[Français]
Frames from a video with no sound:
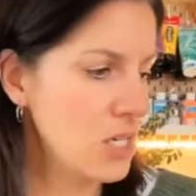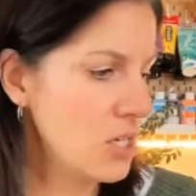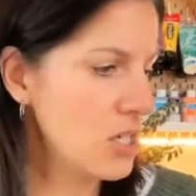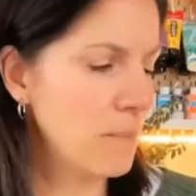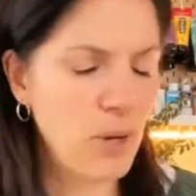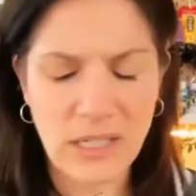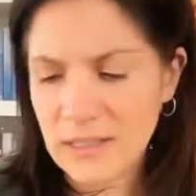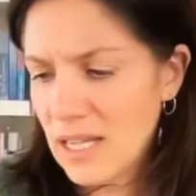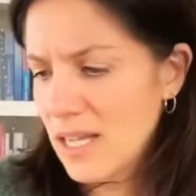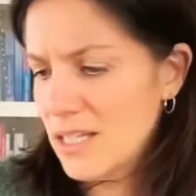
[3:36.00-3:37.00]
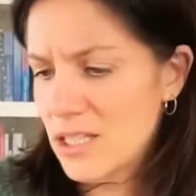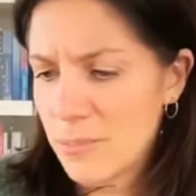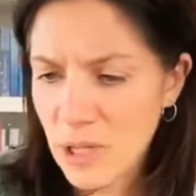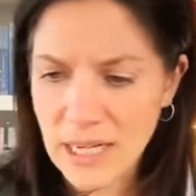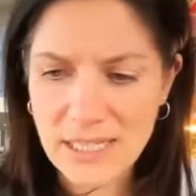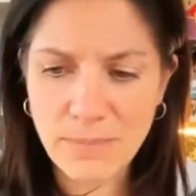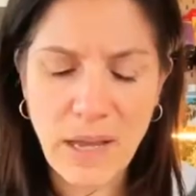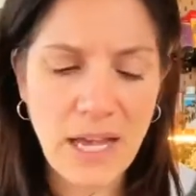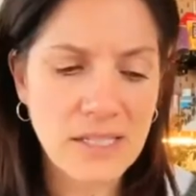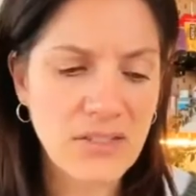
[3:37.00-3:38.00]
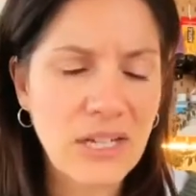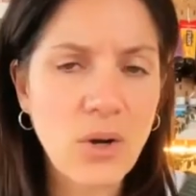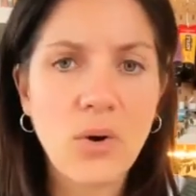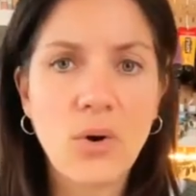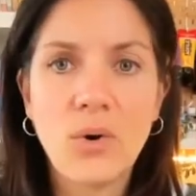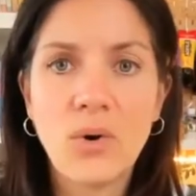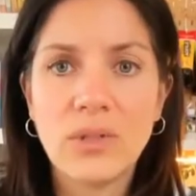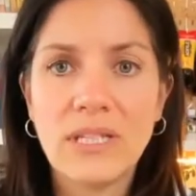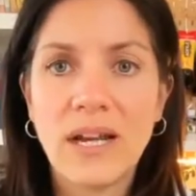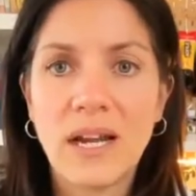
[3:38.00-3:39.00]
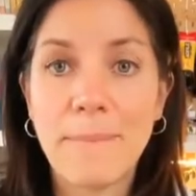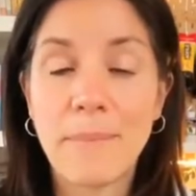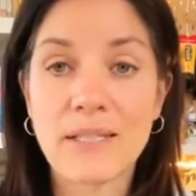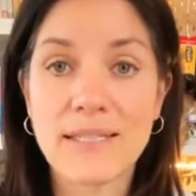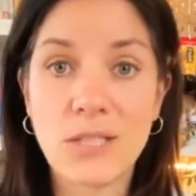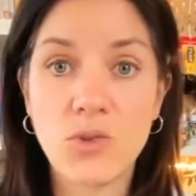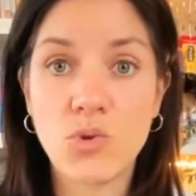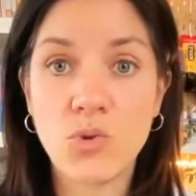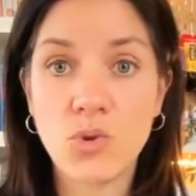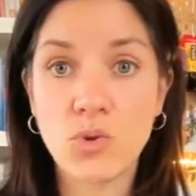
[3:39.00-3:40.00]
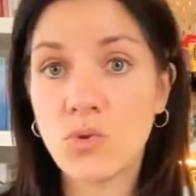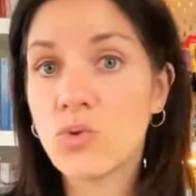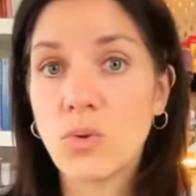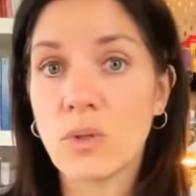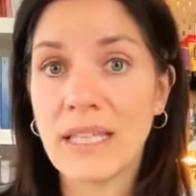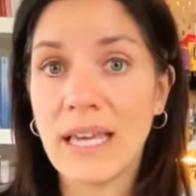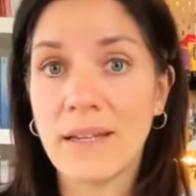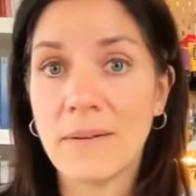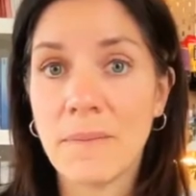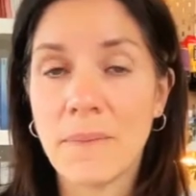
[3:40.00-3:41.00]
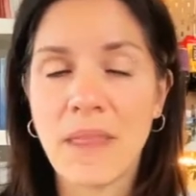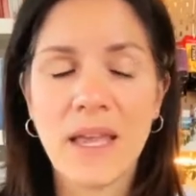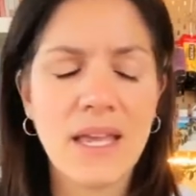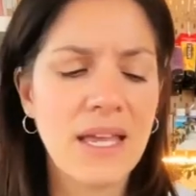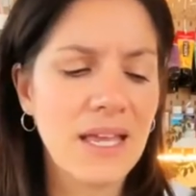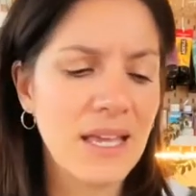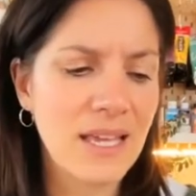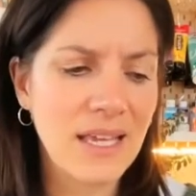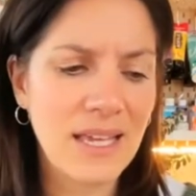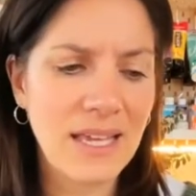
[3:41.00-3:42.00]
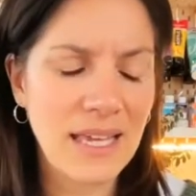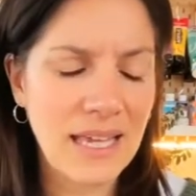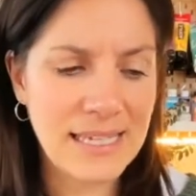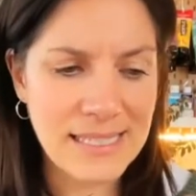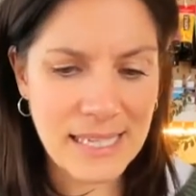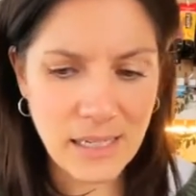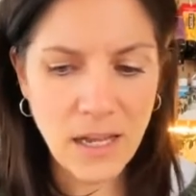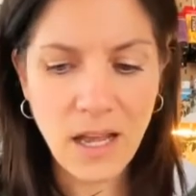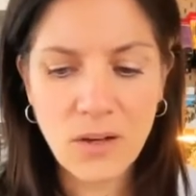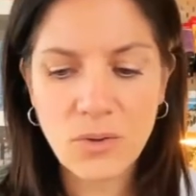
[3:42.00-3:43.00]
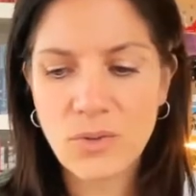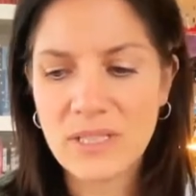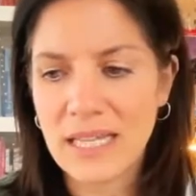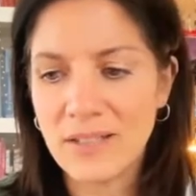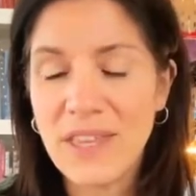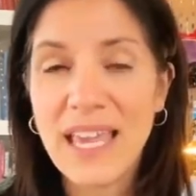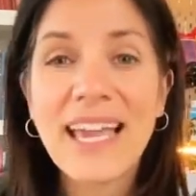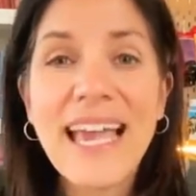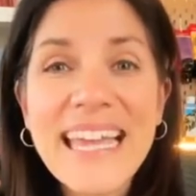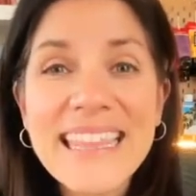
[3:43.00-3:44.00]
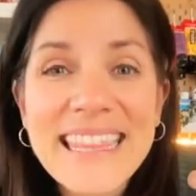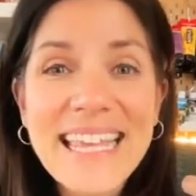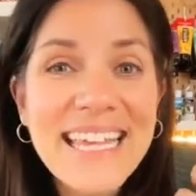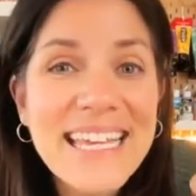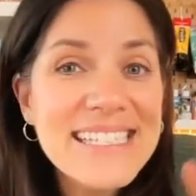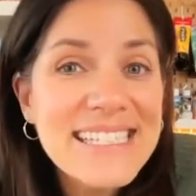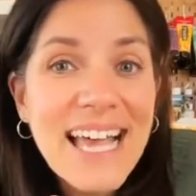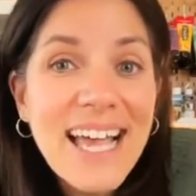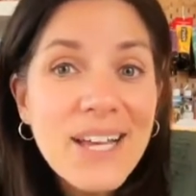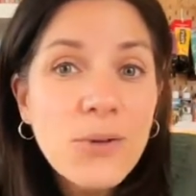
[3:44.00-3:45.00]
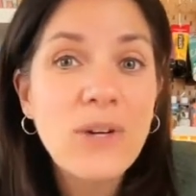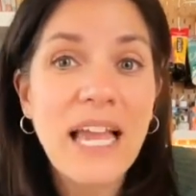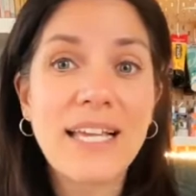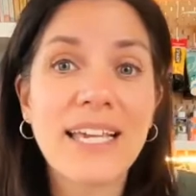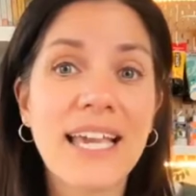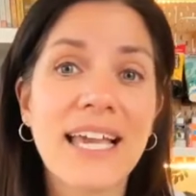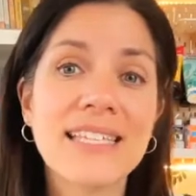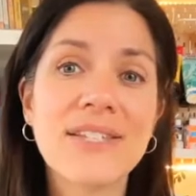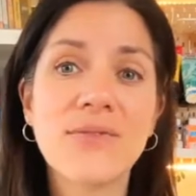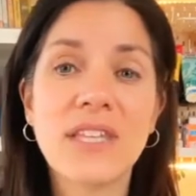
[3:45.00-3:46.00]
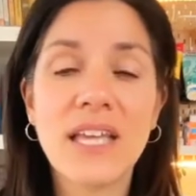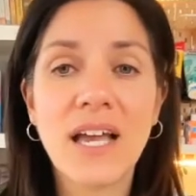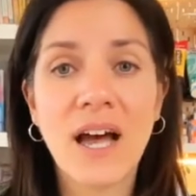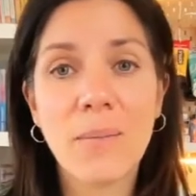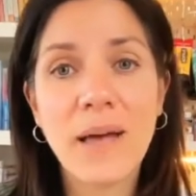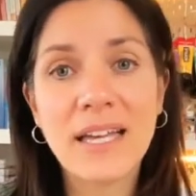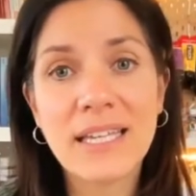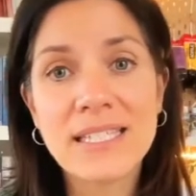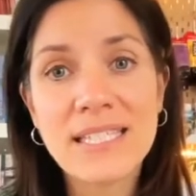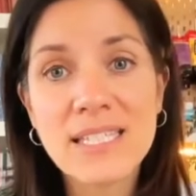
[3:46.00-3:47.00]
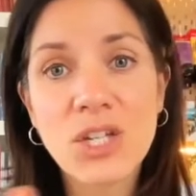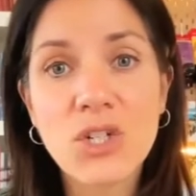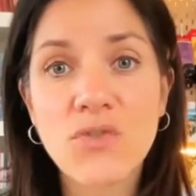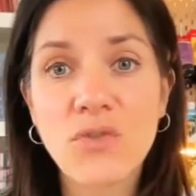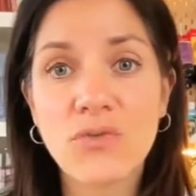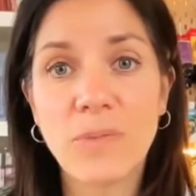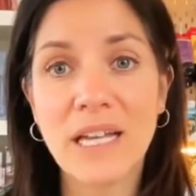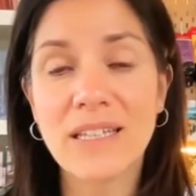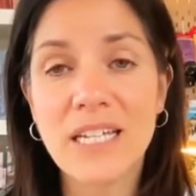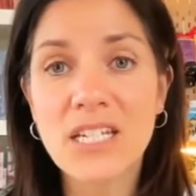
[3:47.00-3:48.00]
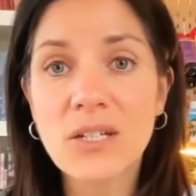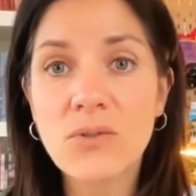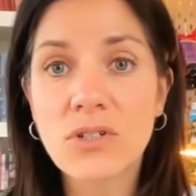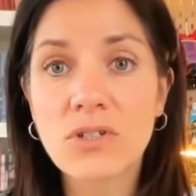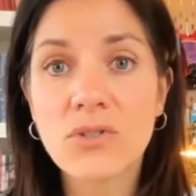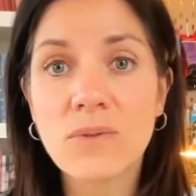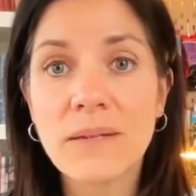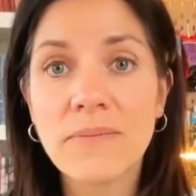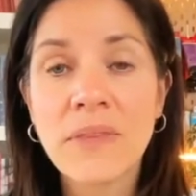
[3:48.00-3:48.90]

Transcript: J'ai pas le temps, j'ai pas l'espace. On, on, est dans la pensée du tout au rien. Et, et c'est là où ça devient intéressant, où la créativité embarque et c'est ce que je veux vous partager aujourd'hui.